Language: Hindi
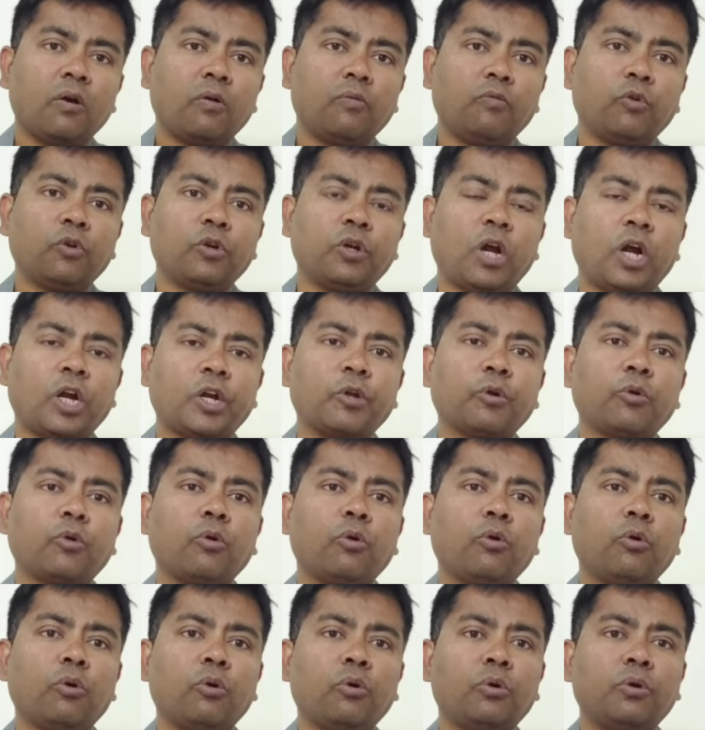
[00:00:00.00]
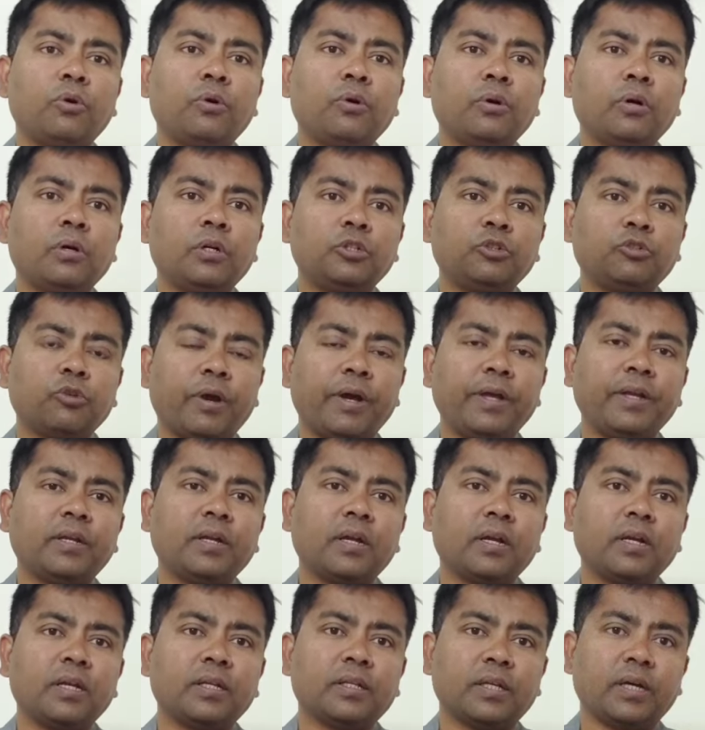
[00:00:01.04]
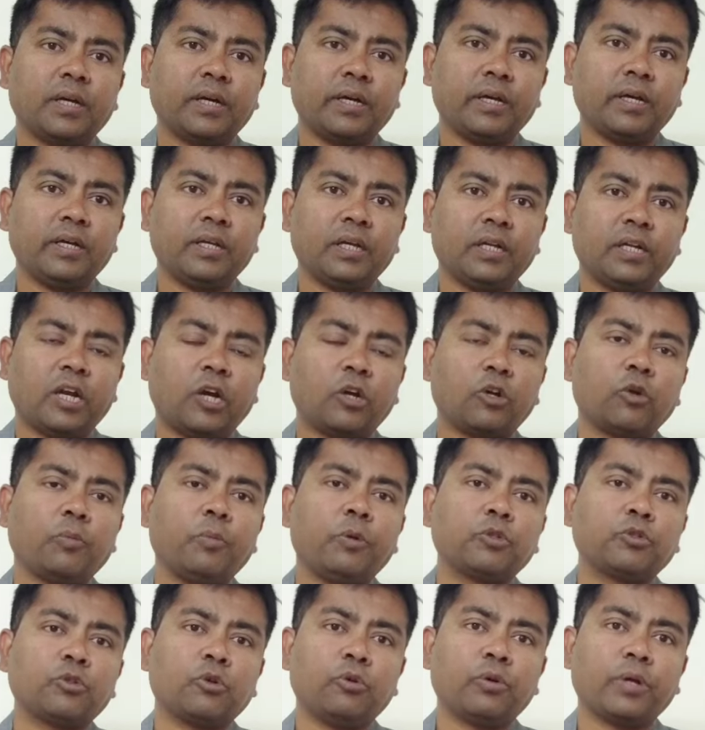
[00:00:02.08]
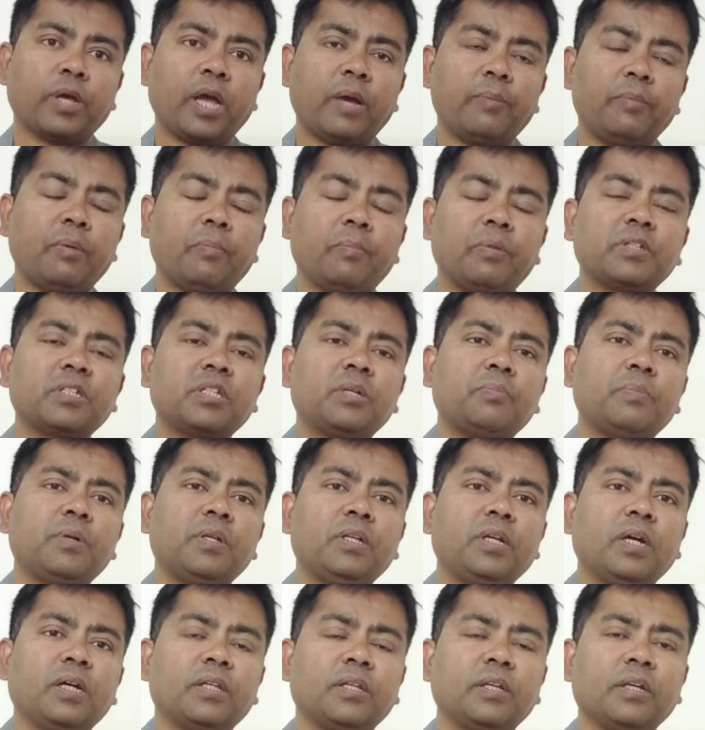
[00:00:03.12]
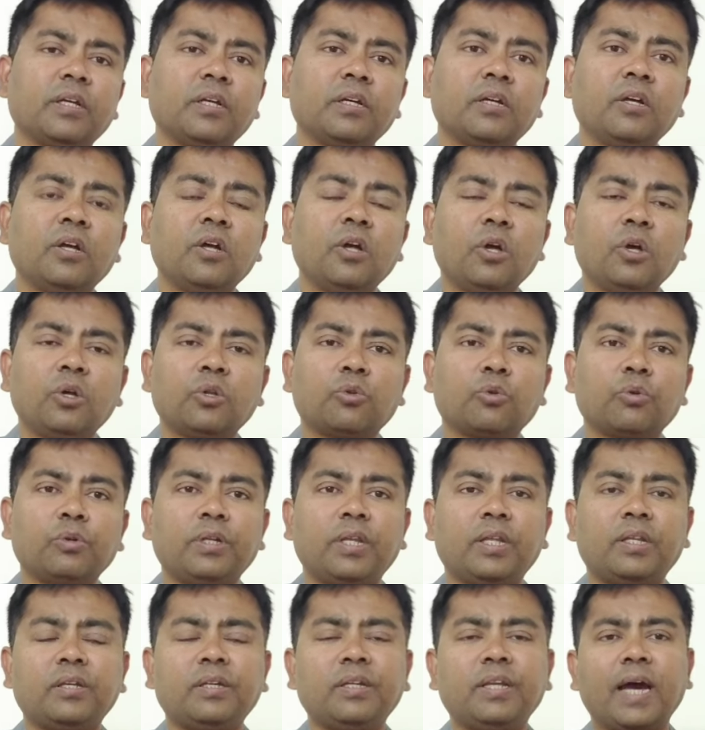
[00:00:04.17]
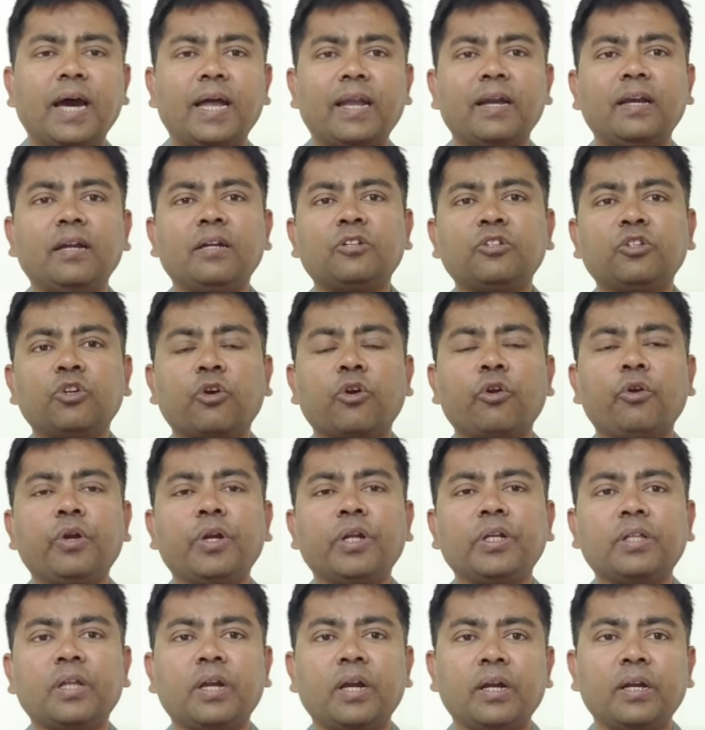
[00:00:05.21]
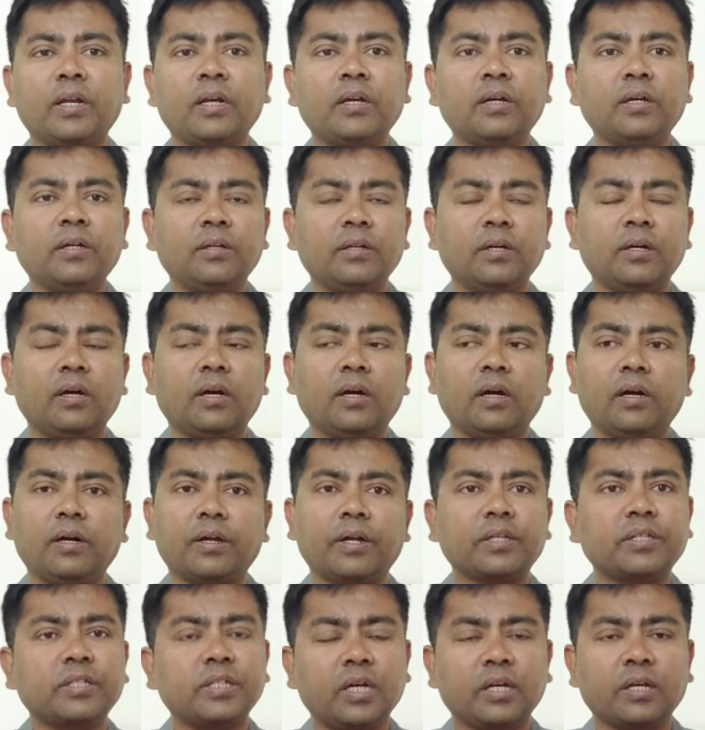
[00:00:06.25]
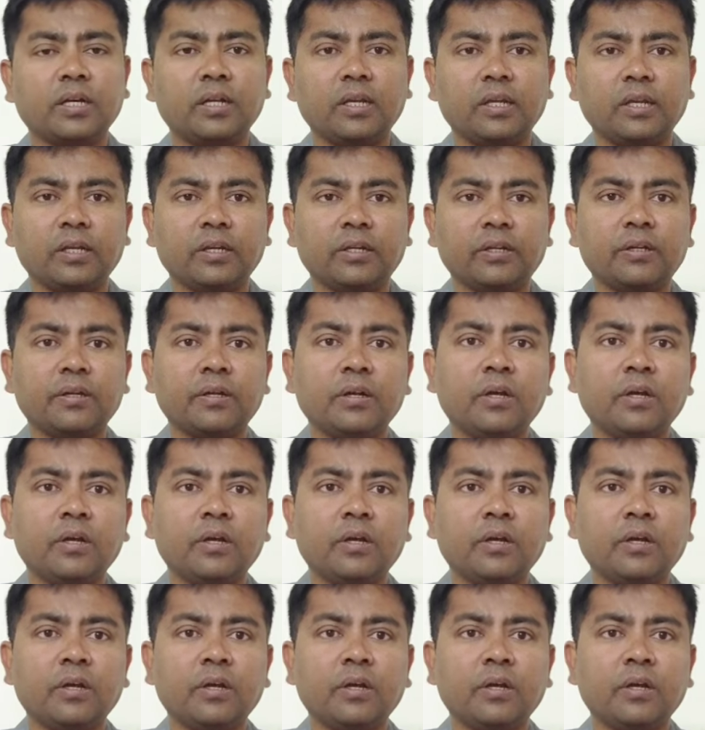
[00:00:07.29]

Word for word: वो नाटो को ज्वाइन कर लेता है या नाटो में उसको क्या है मेम्बरशिप मिल जाती है तो डायरेक्ट सिक्योरिटी थ्रेट है रसिया के लिए